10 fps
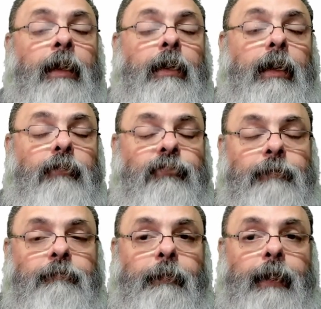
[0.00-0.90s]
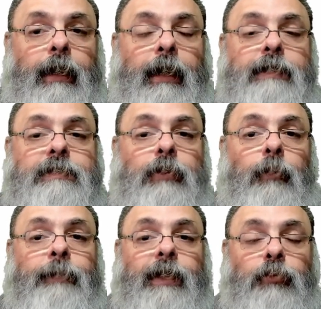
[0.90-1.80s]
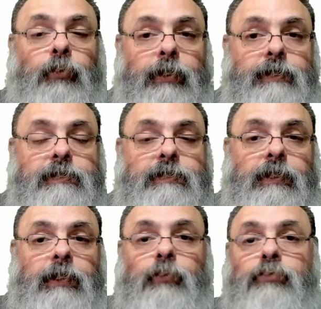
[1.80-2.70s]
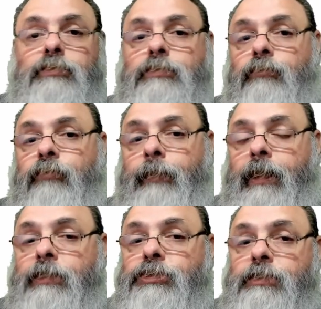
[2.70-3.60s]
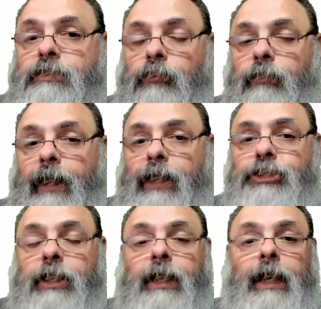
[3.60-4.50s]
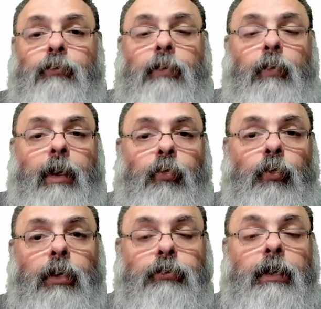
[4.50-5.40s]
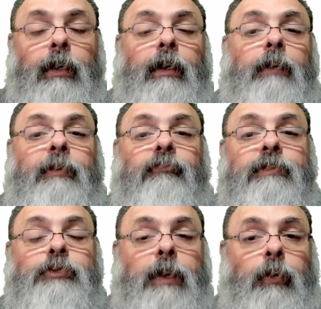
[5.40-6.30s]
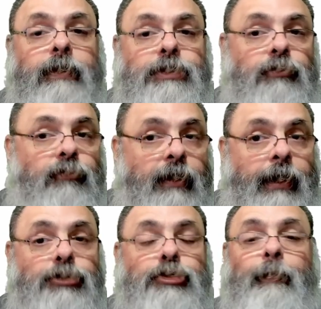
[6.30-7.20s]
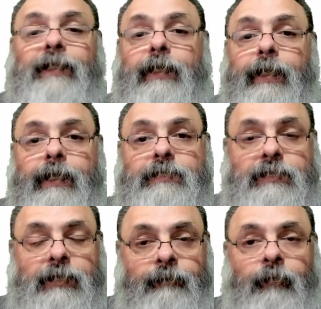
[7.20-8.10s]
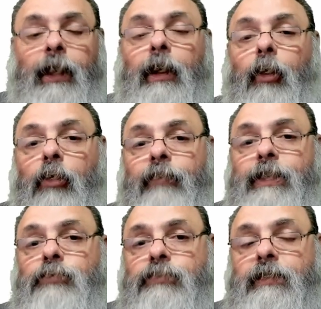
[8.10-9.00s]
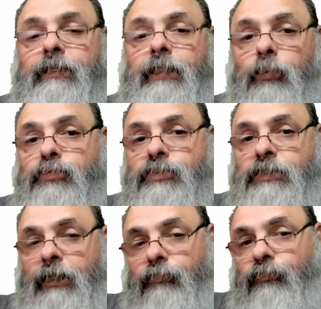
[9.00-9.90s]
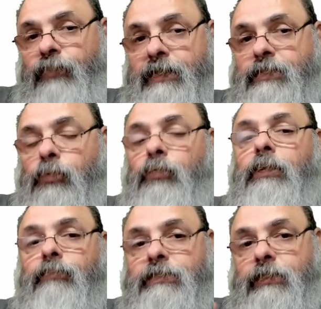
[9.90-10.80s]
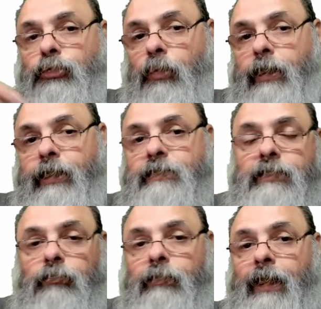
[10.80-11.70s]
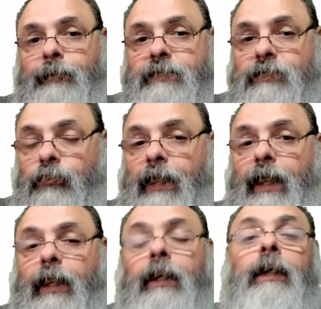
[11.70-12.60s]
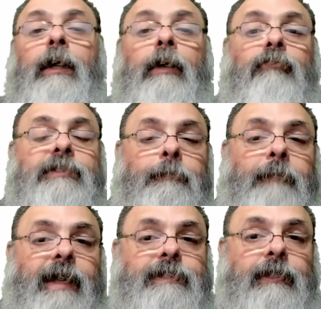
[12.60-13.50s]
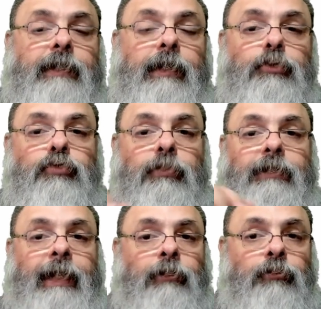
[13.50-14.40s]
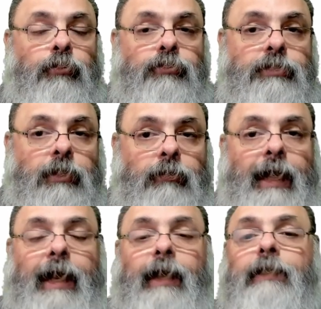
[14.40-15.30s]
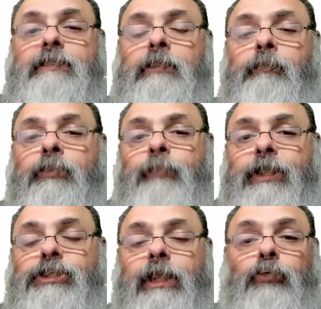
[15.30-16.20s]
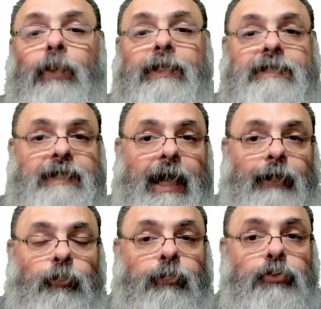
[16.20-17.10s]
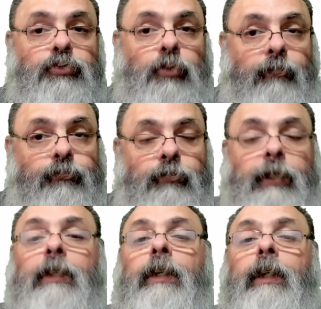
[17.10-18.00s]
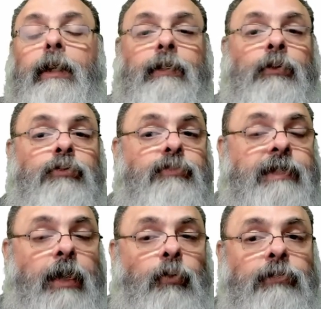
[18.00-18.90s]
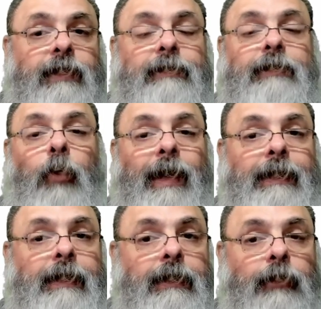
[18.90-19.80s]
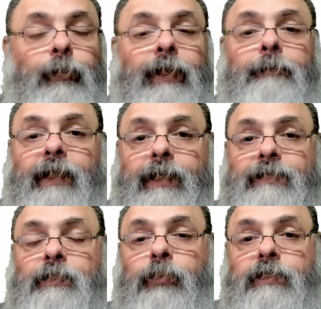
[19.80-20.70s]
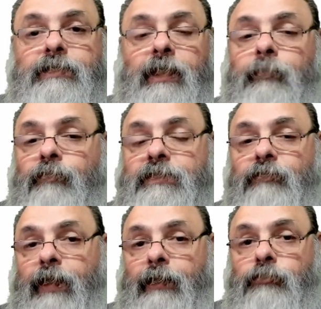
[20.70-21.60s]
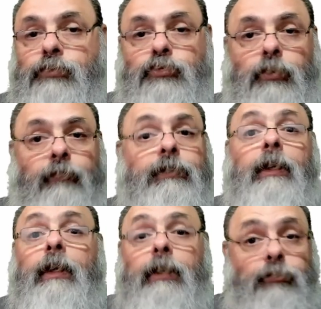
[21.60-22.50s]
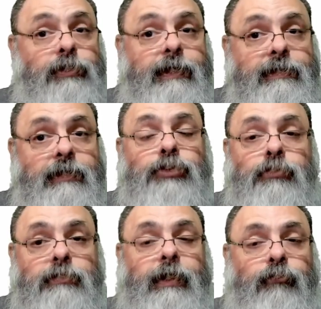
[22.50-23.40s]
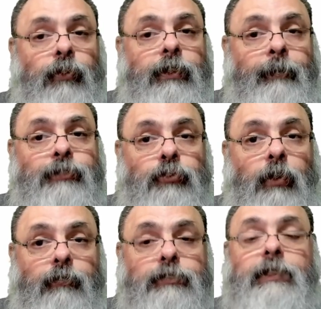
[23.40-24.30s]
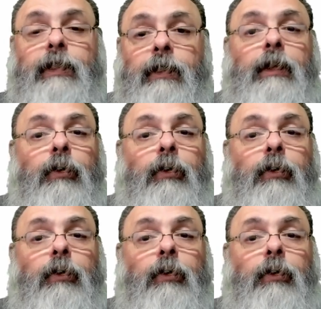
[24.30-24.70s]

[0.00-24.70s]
Enfim, as operadoras e os fabricantes de celular chegaram a um acordo para fazer uma coisa diferente chamada eSIM. Ao invés de você ter o SIM físico, que você troca de celular para celular, você passa a ter isso dentro do celular e simplesmente é atualizado por software. Então, se você quer contratar uma linha numa empresa, por exemplo, você vai lá no seu software, isso já existe nos iPhone mais novos, tá?